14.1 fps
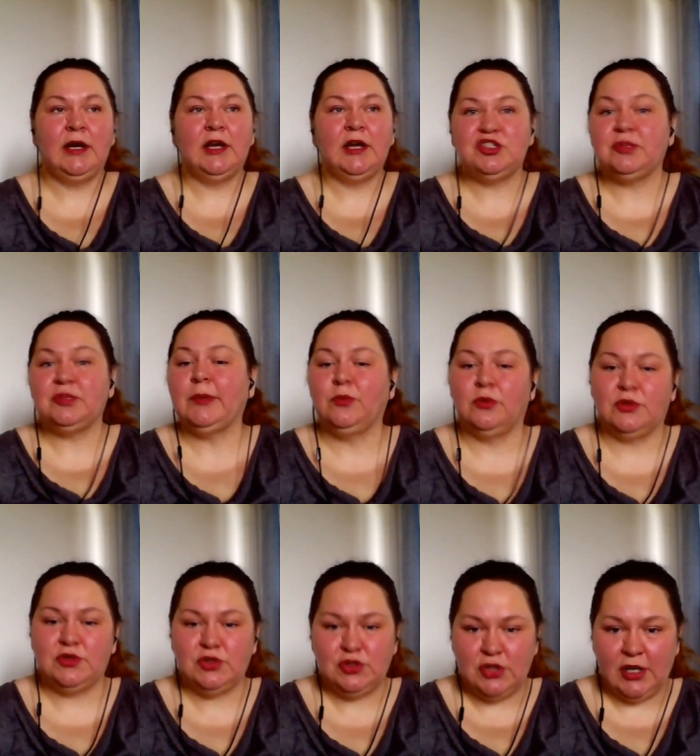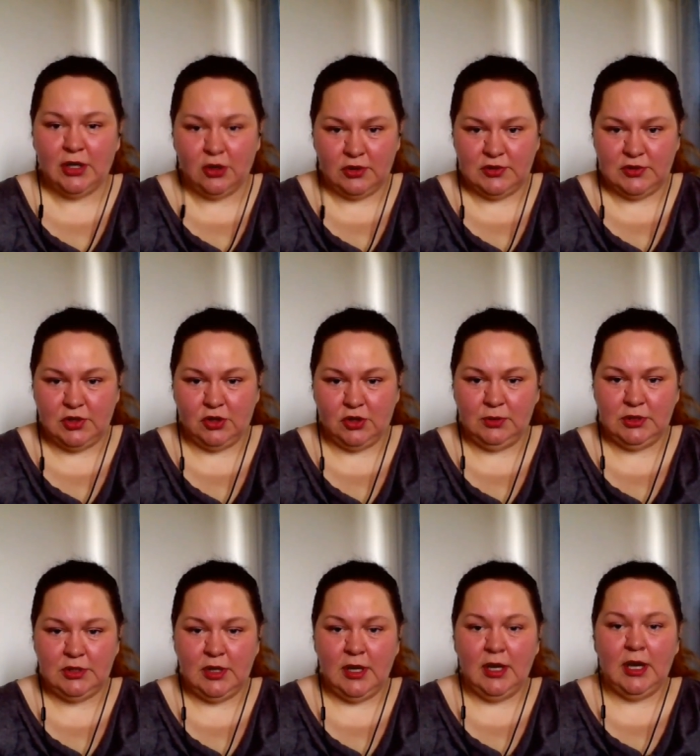trzeba było coś dla kogoś
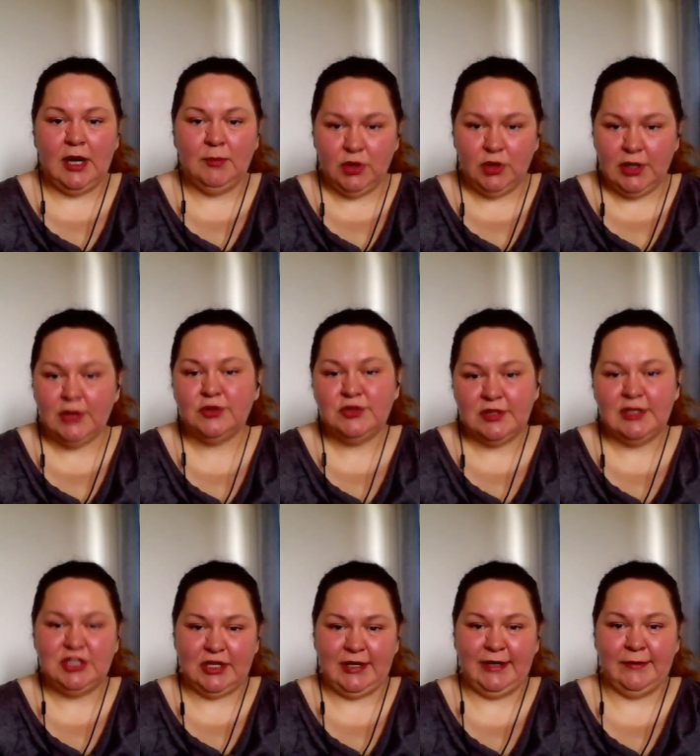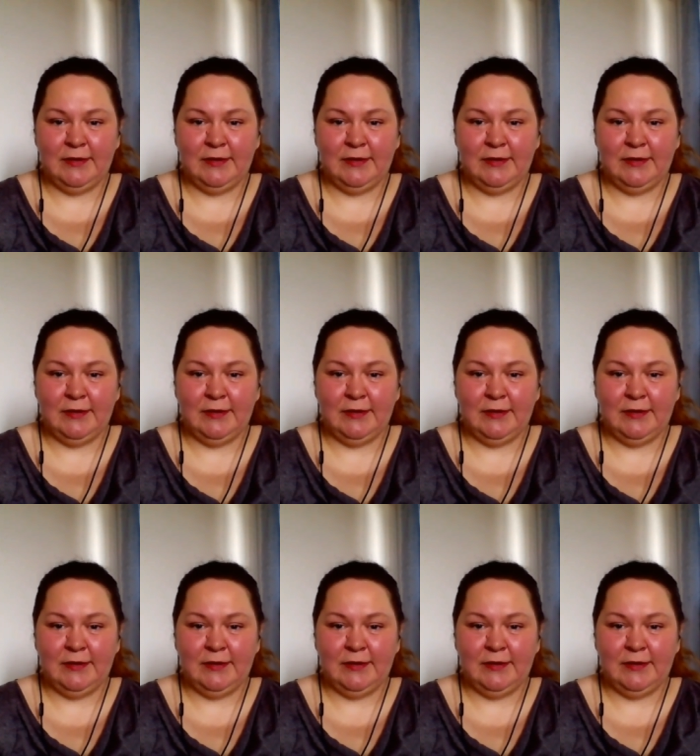zrobić, a moja rodzina czekała.